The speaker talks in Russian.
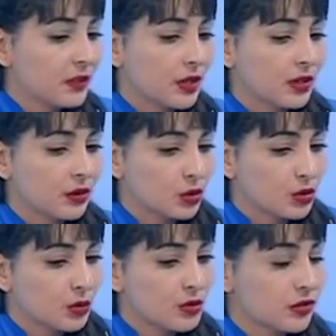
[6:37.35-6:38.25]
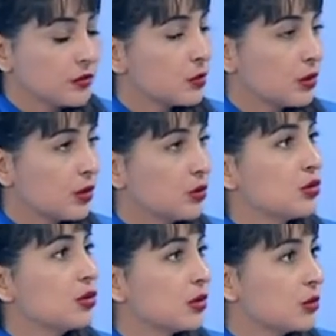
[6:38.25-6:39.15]
но с обществом спорить
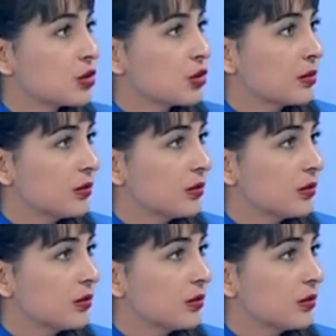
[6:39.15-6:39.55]
очень сложно.